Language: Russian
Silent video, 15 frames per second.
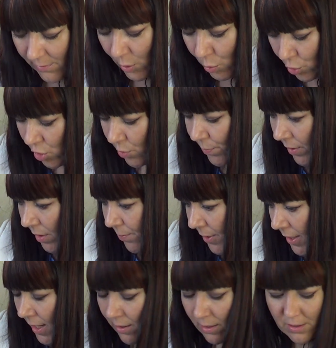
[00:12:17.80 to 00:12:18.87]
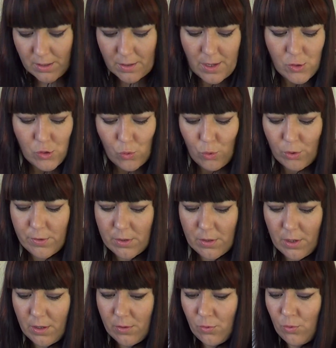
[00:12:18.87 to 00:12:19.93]
на ощупь она приятная, такая
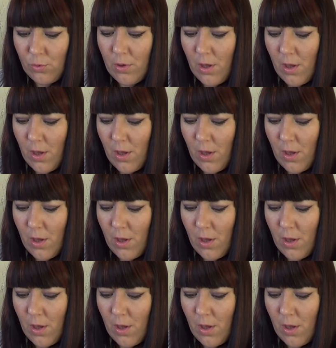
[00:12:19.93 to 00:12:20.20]
скользкая, но